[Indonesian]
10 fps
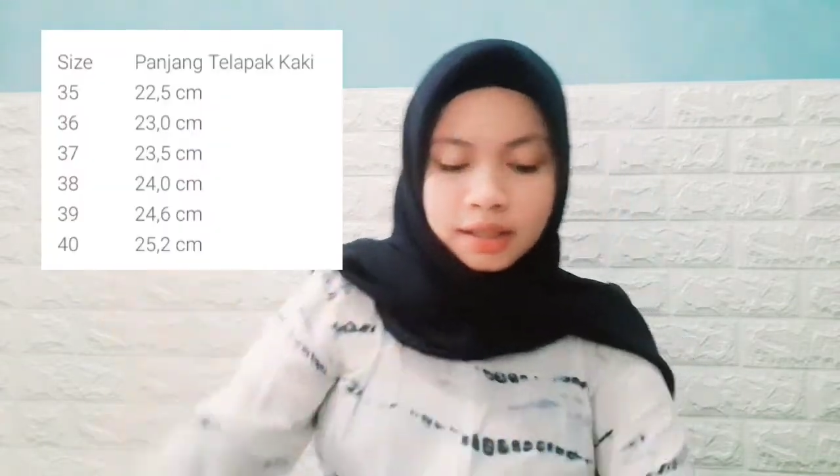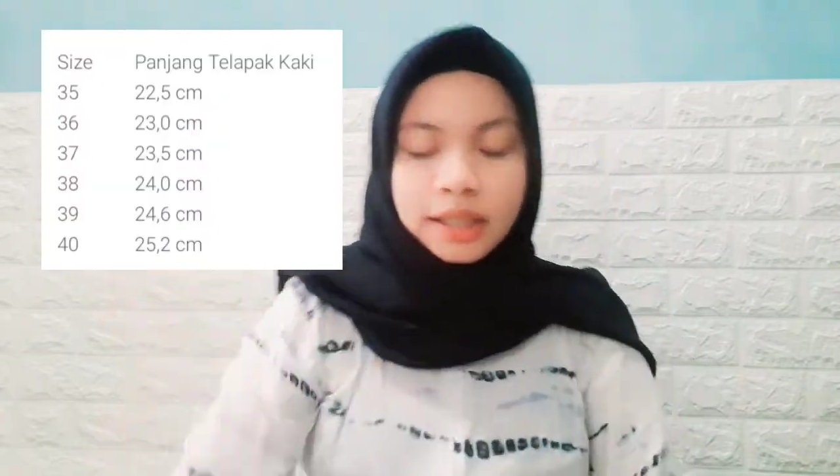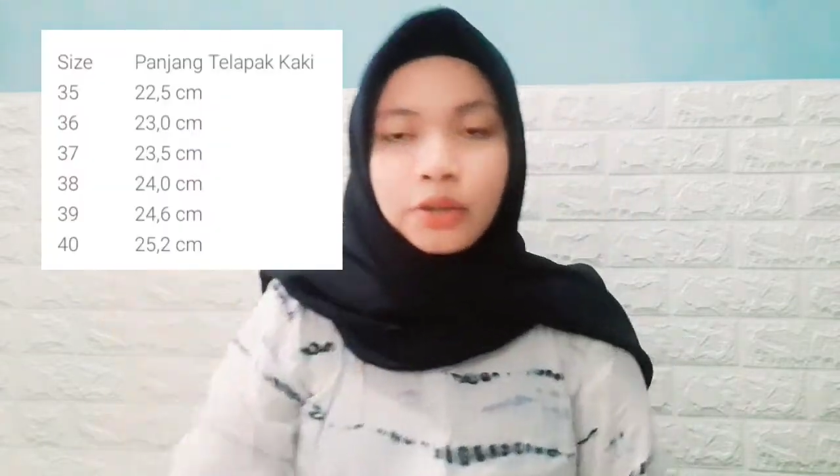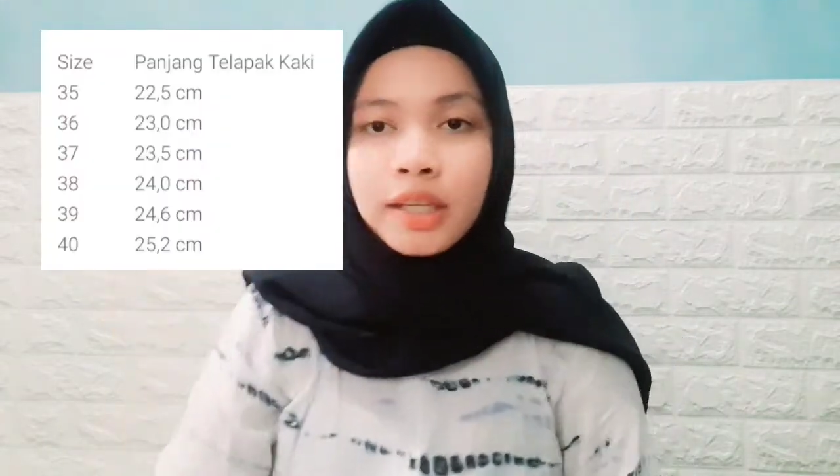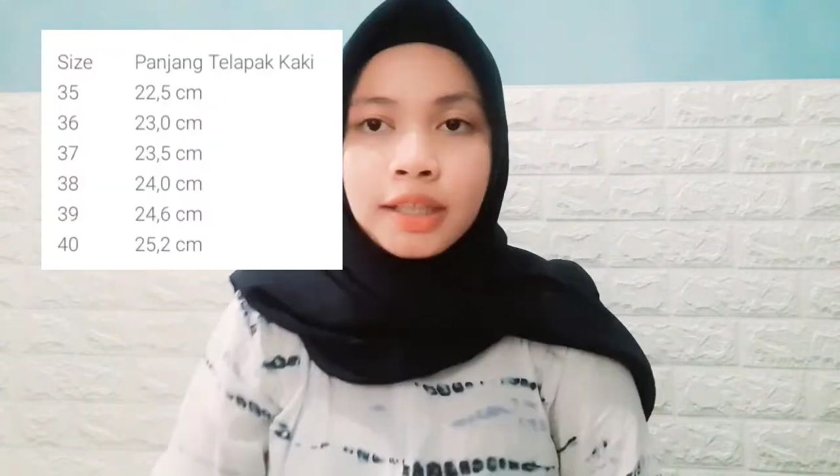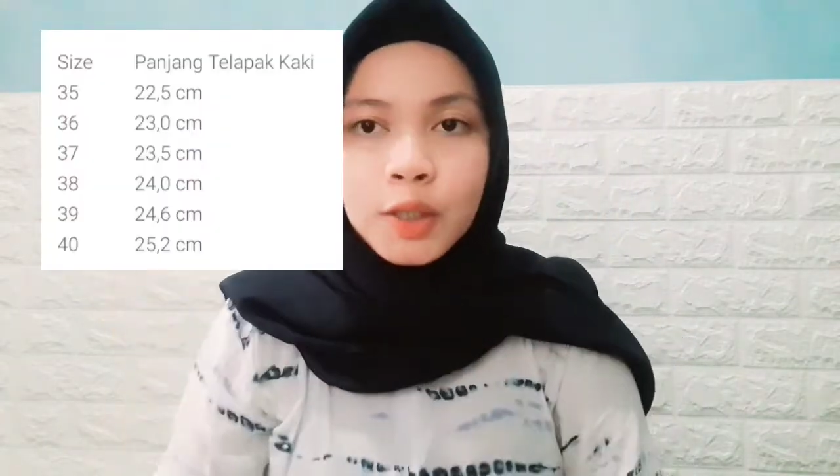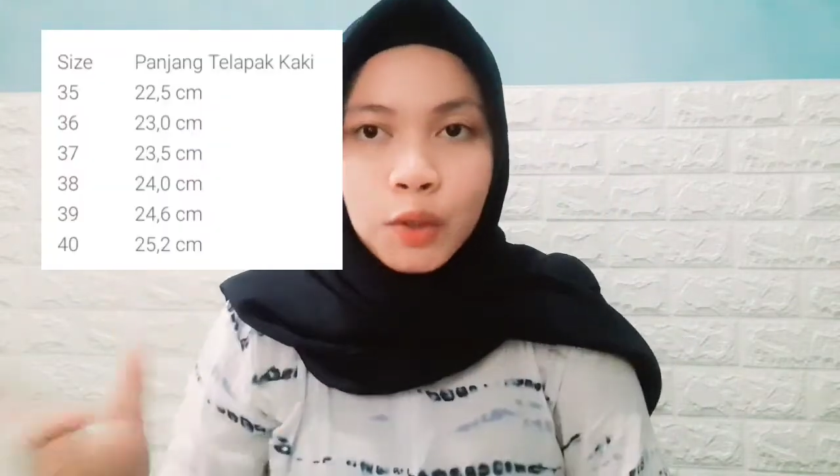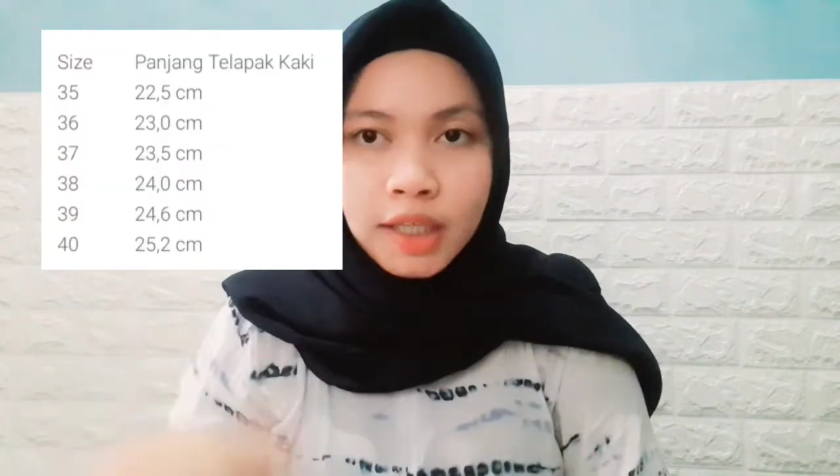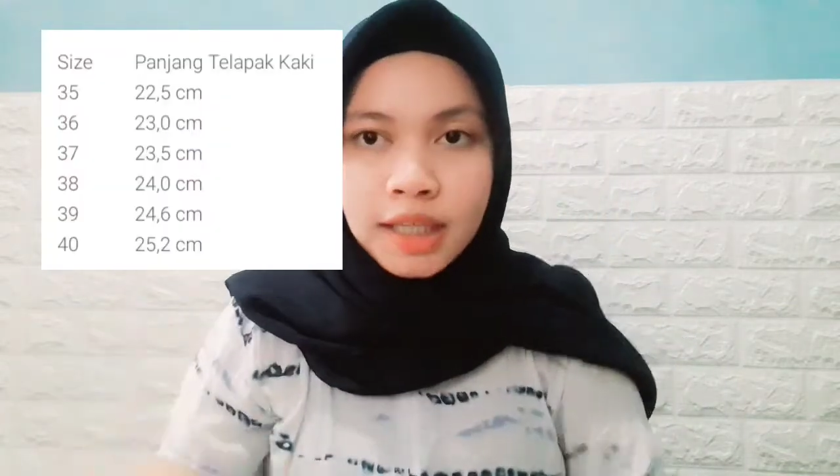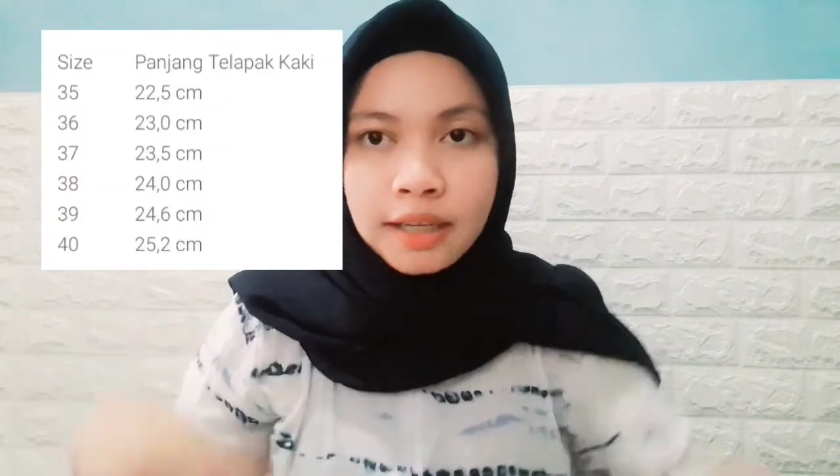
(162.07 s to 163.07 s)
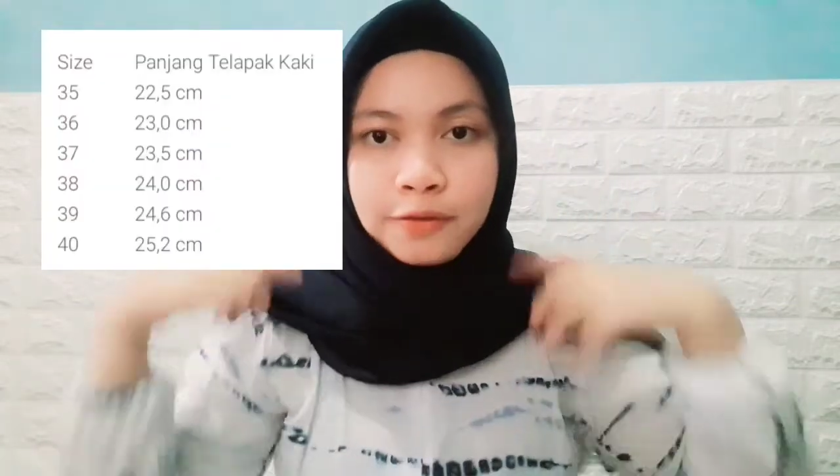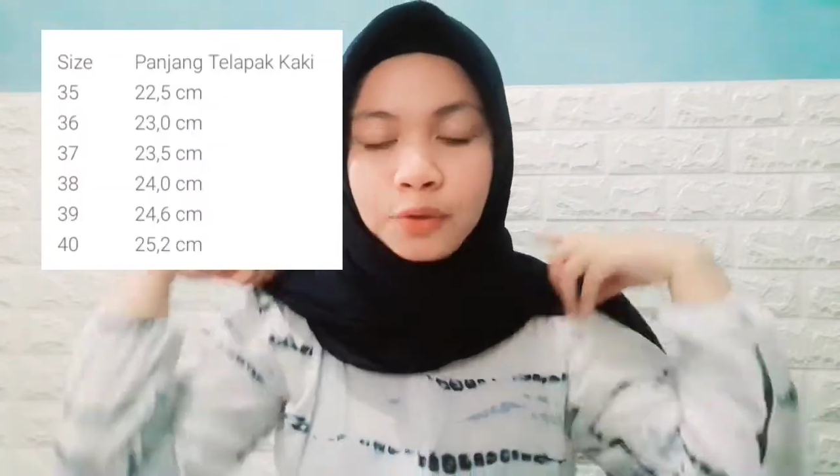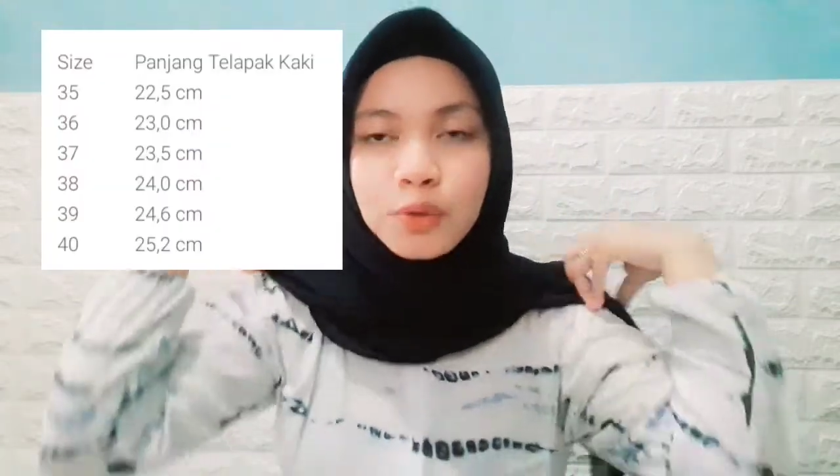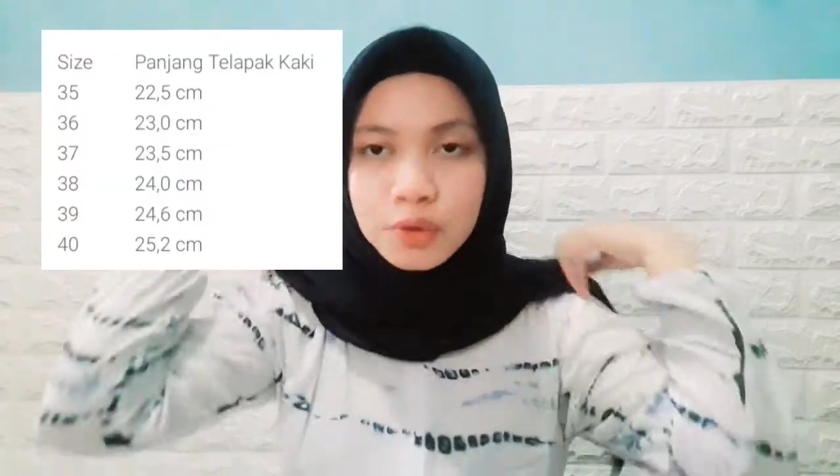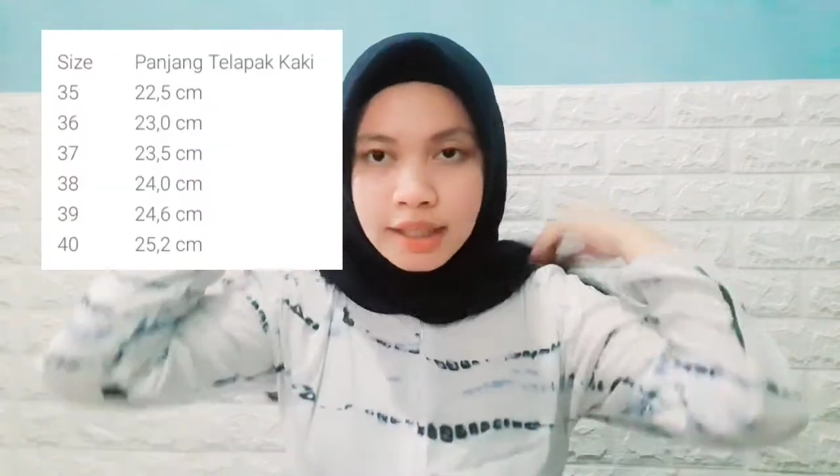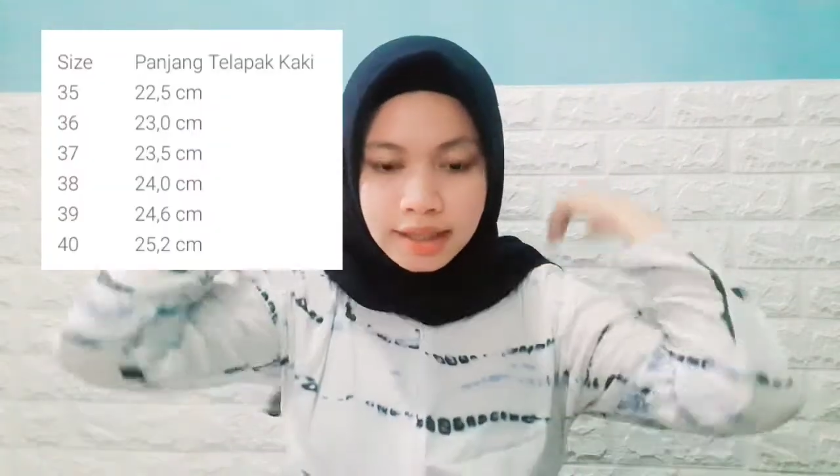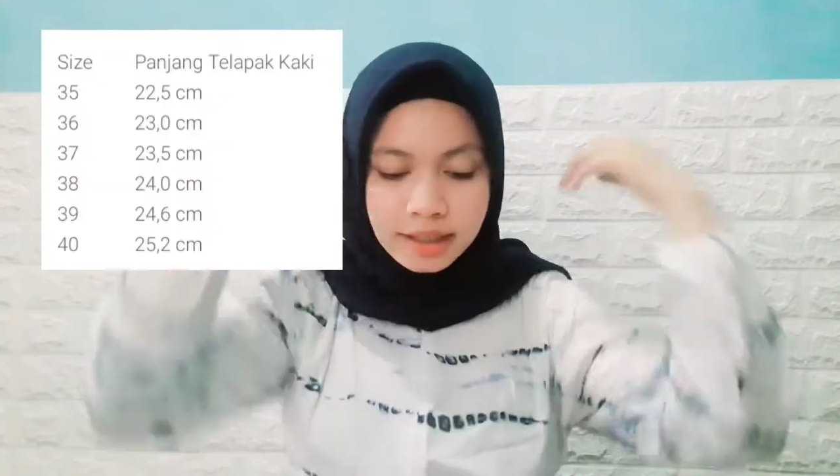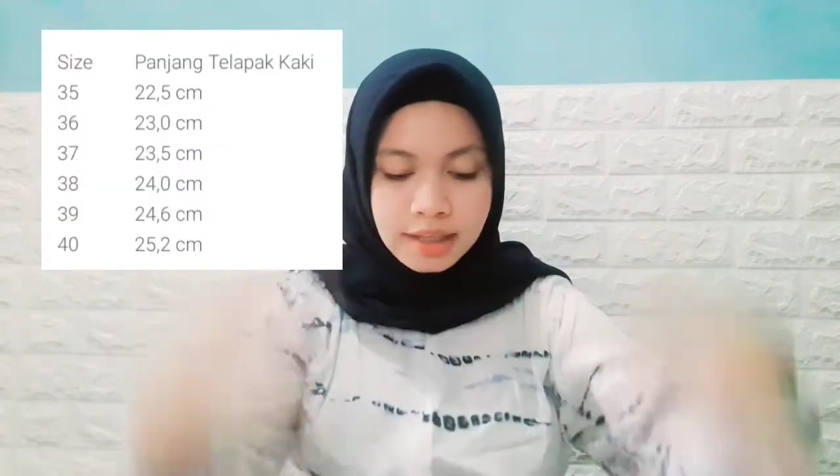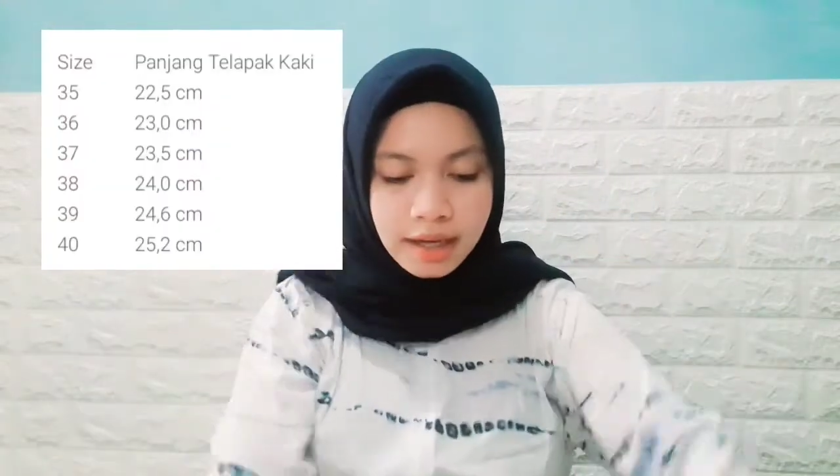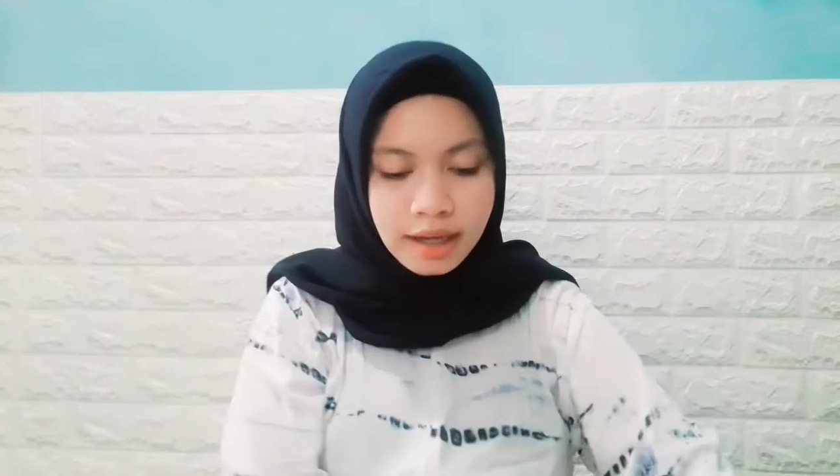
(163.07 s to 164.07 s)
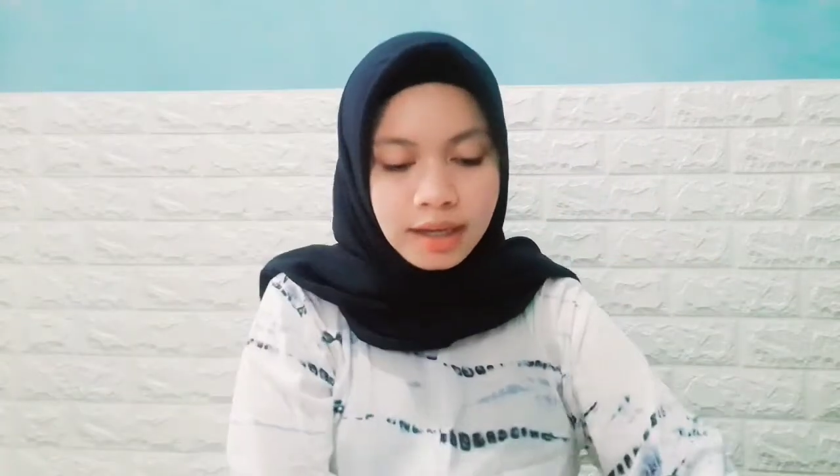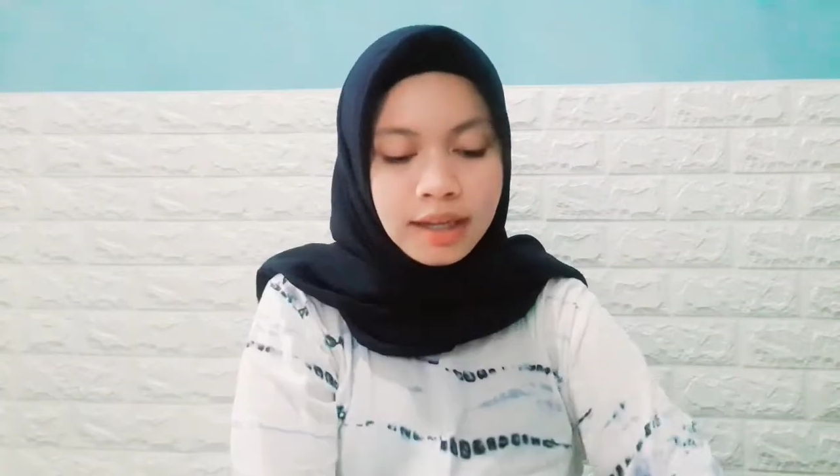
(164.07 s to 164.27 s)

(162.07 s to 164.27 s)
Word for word: udah kita langsung aja review sandalnya